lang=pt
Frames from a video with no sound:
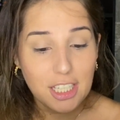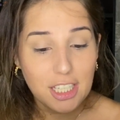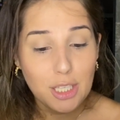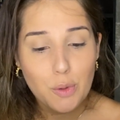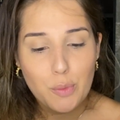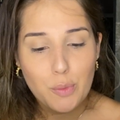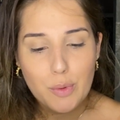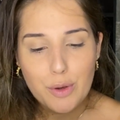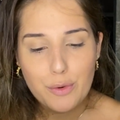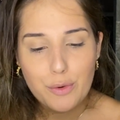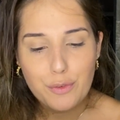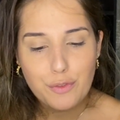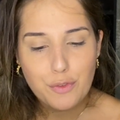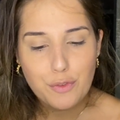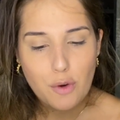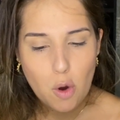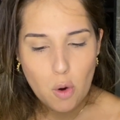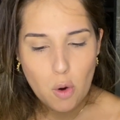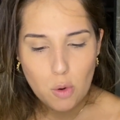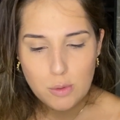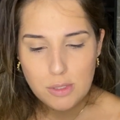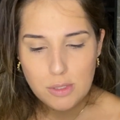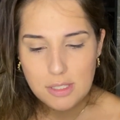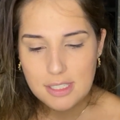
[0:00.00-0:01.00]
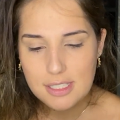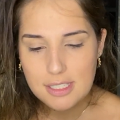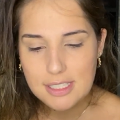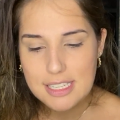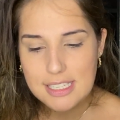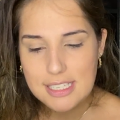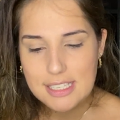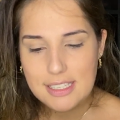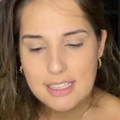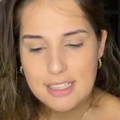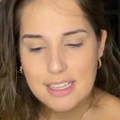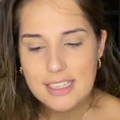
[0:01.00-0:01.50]
Will Faust
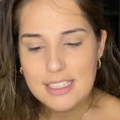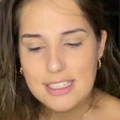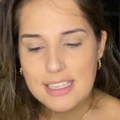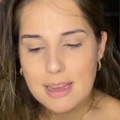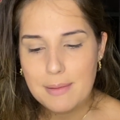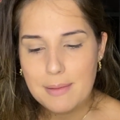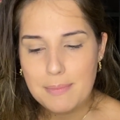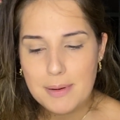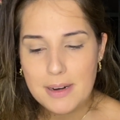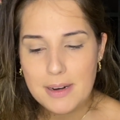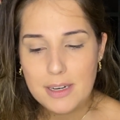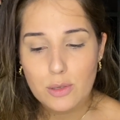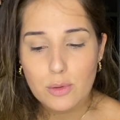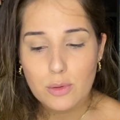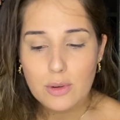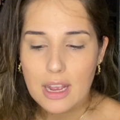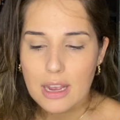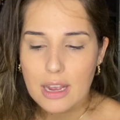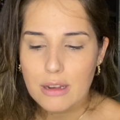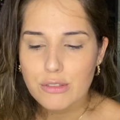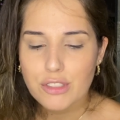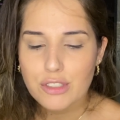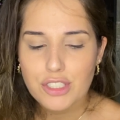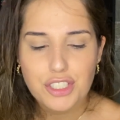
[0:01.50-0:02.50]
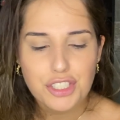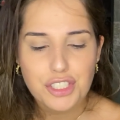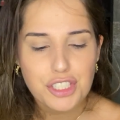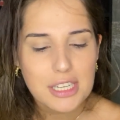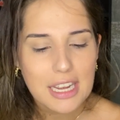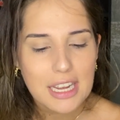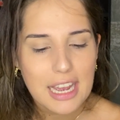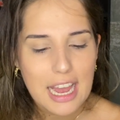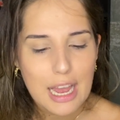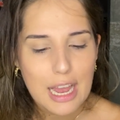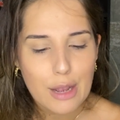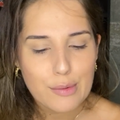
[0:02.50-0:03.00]
decidem escapar do caos de
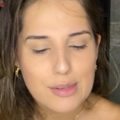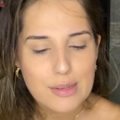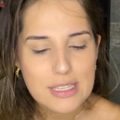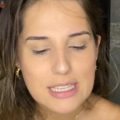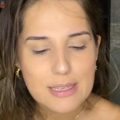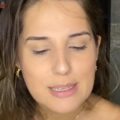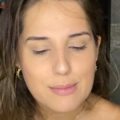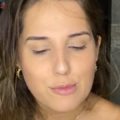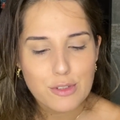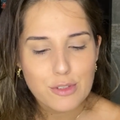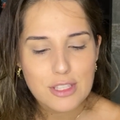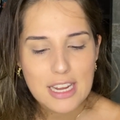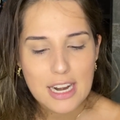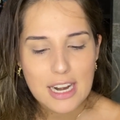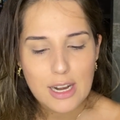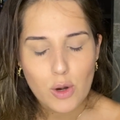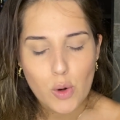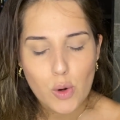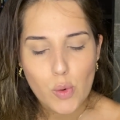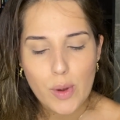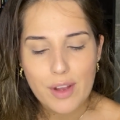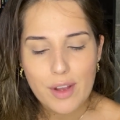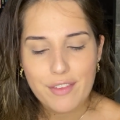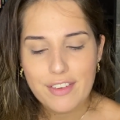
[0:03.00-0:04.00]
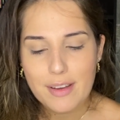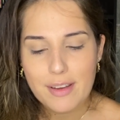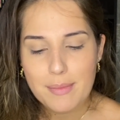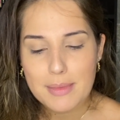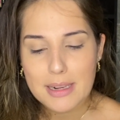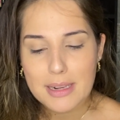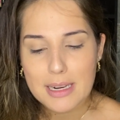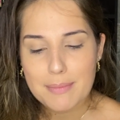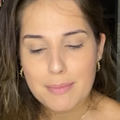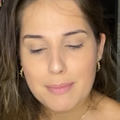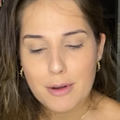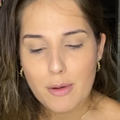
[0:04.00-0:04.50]
Chicago e se mudar com a
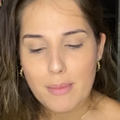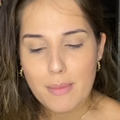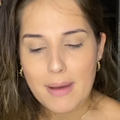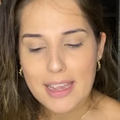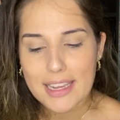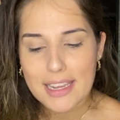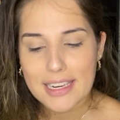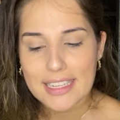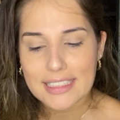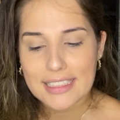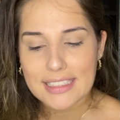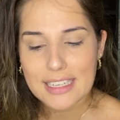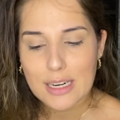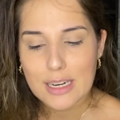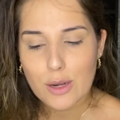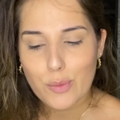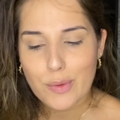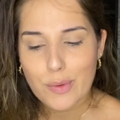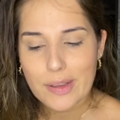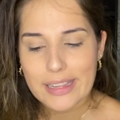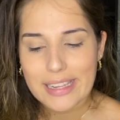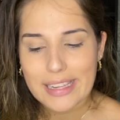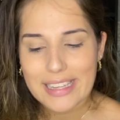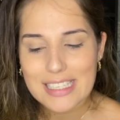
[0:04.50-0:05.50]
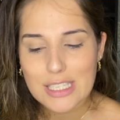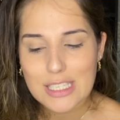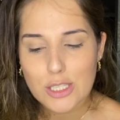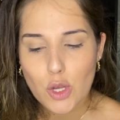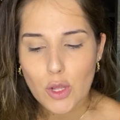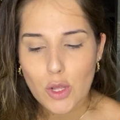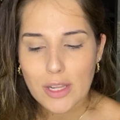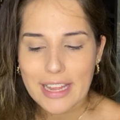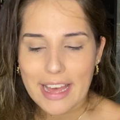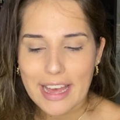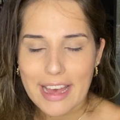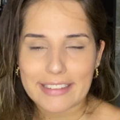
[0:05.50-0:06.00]
família para uma ilha tranquila,
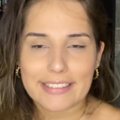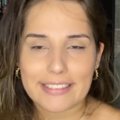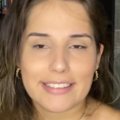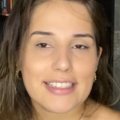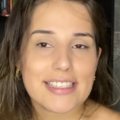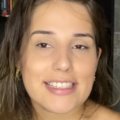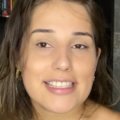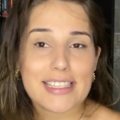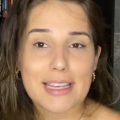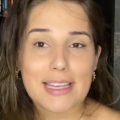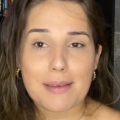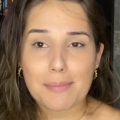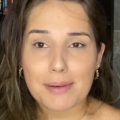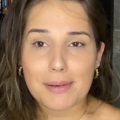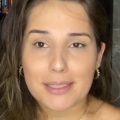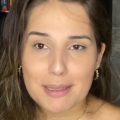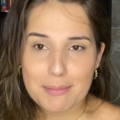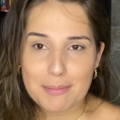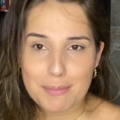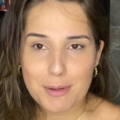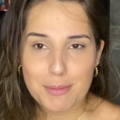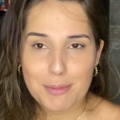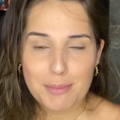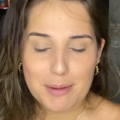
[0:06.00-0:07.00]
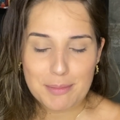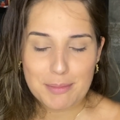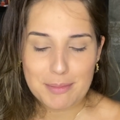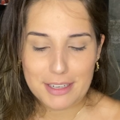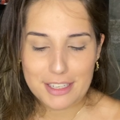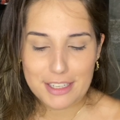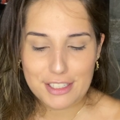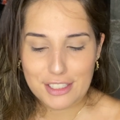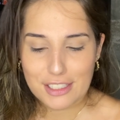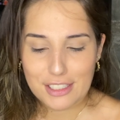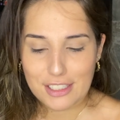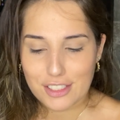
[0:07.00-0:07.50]
isolada, sempre dá problema,
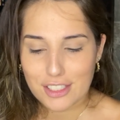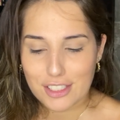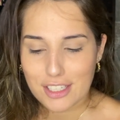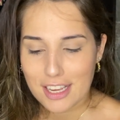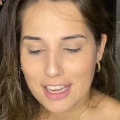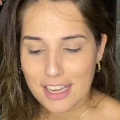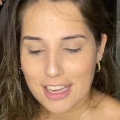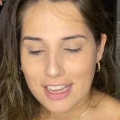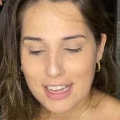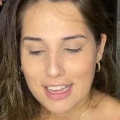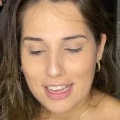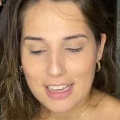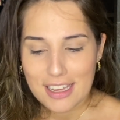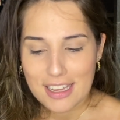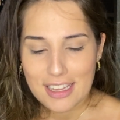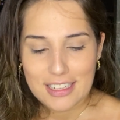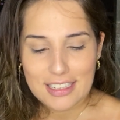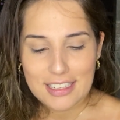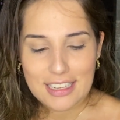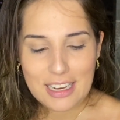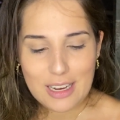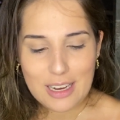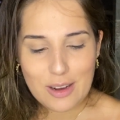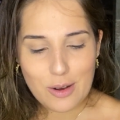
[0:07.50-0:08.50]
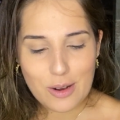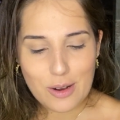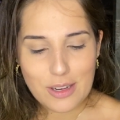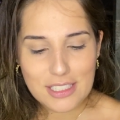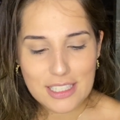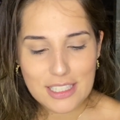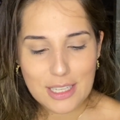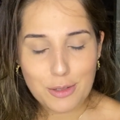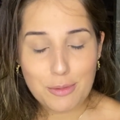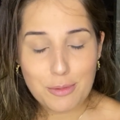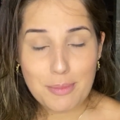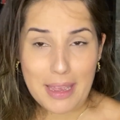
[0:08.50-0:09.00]
né, gente? Na
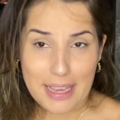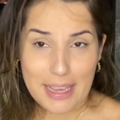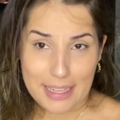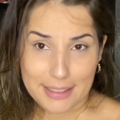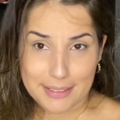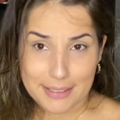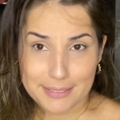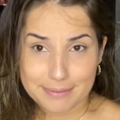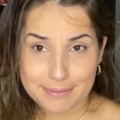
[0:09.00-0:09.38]
costa do Maine.